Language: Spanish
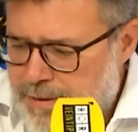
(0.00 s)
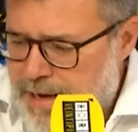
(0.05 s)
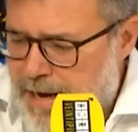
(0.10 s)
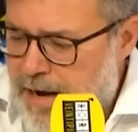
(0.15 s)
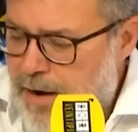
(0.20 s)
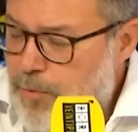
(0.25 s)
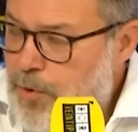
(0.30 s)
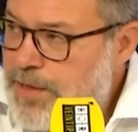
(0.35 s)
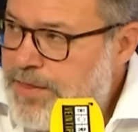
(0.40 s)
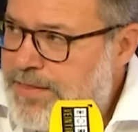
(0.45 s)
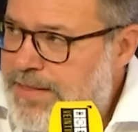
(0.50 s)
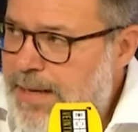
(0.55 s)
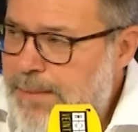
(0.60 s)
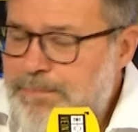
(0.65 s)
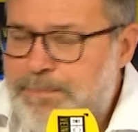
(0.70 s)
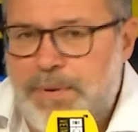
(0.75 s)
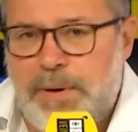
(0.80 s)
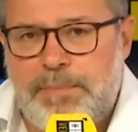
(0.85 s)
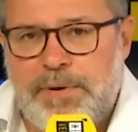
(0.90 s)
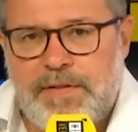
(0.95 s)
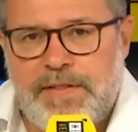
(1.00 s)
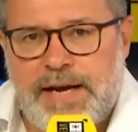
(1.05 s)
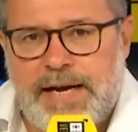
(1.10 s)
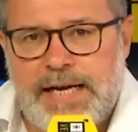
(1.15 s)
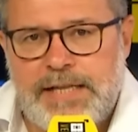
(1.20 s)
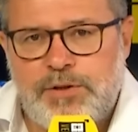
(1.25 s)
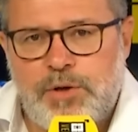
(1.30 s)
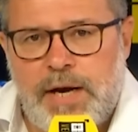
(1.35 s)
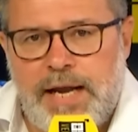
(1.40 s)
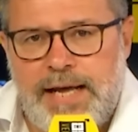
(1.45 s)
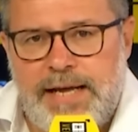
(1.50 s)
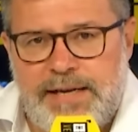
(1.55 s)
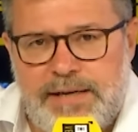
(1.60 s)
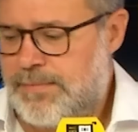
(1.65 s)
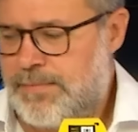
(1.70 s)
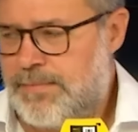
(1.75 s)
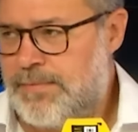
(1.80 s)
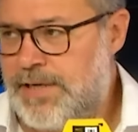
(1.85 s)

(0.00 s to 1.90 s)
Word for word: Que haga buen tiempo por decreto ley.